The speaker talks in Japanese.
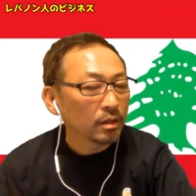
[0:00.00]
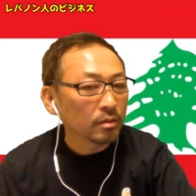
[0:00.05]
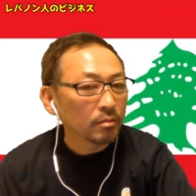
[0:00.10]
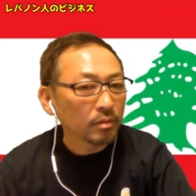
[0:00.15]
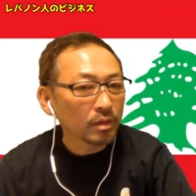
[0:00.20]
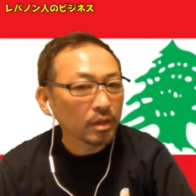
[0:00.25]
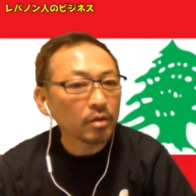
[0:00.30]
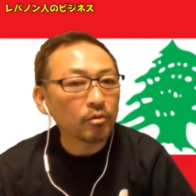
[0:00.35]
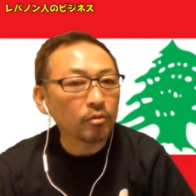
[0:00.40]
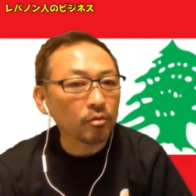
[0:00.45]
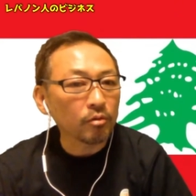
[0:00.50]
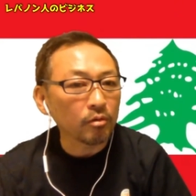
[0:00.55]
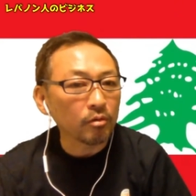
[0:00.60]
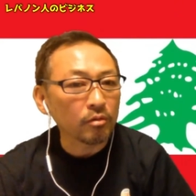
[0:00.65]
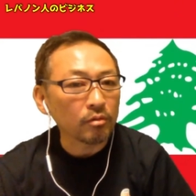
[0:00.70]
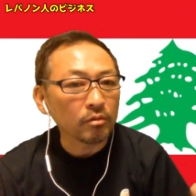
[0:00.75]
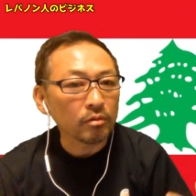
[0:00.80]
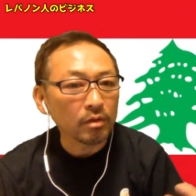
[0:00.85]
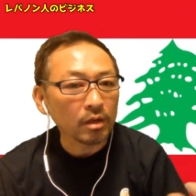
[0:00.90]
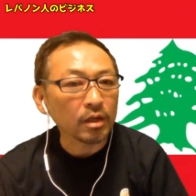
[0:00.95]
まあ、結
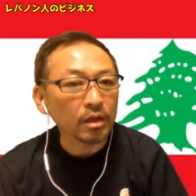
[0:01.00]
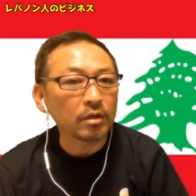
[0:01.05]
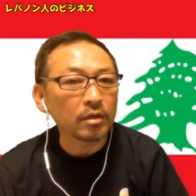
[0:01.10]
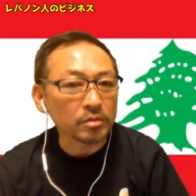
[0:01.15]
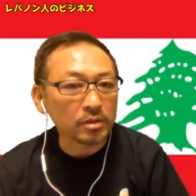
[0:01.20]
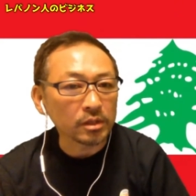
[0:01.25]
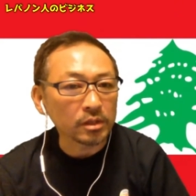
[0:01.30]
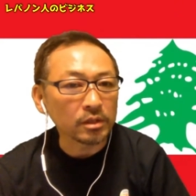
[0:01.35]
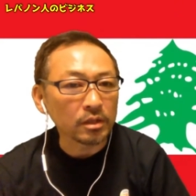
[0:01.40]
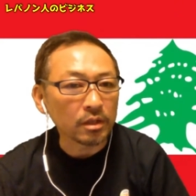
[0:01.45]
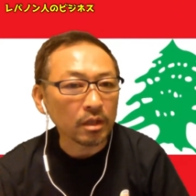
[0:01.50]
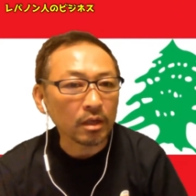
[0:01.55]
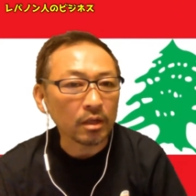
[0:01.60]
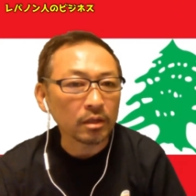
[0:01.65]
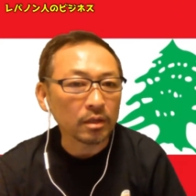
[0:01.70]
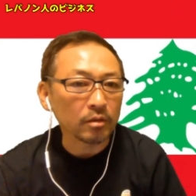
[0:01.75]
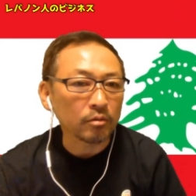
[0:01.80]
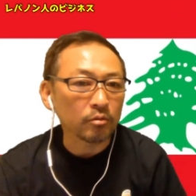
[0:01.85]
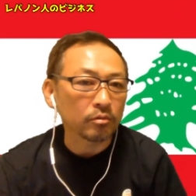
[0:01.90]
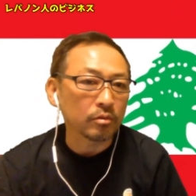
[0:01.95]
構仲良くさせていた
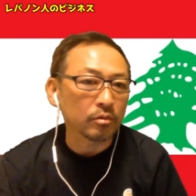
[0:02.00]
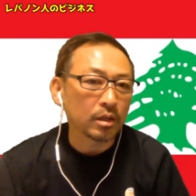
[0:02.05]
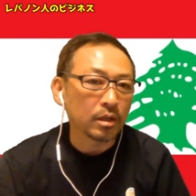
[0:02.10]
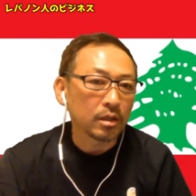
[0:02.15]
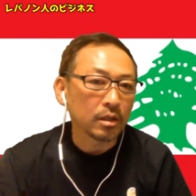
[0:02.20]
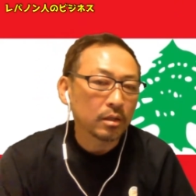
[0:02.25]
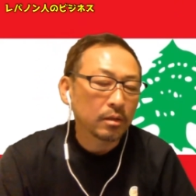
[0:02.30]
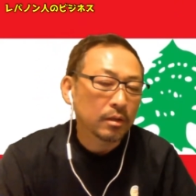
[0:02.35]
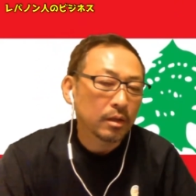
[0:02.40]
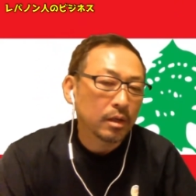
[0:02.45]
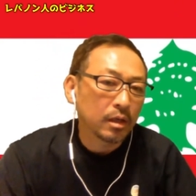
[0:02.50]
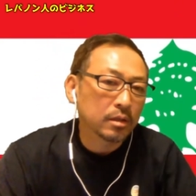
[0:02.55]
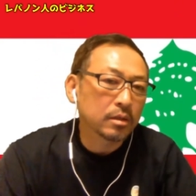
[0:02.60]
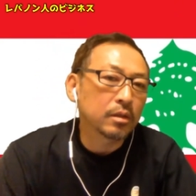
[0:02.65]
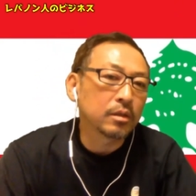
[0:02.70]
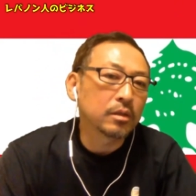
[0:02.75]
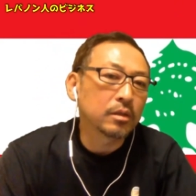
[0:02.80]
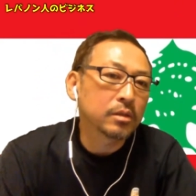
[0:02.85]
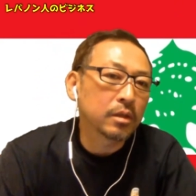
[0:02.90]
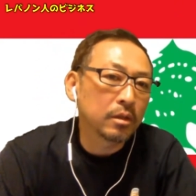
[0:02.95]
だいたことがあっ
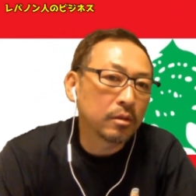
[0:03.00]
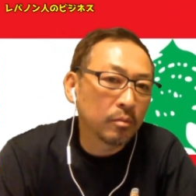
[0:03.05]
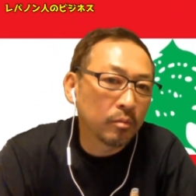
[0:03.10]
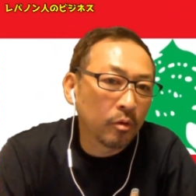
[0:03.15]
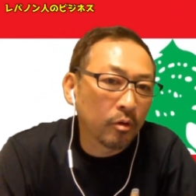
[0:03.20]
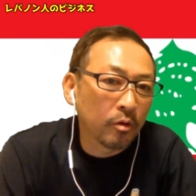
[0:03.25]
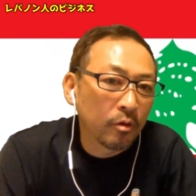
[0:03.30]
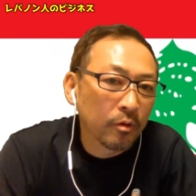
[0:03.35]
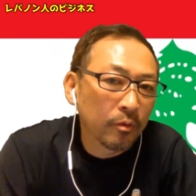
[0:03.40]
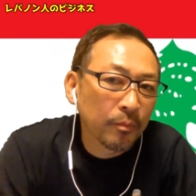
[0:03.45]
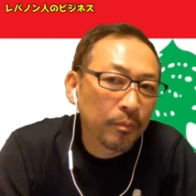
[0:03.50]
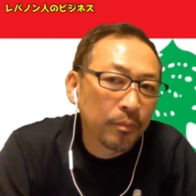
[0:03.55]
たんですけれども、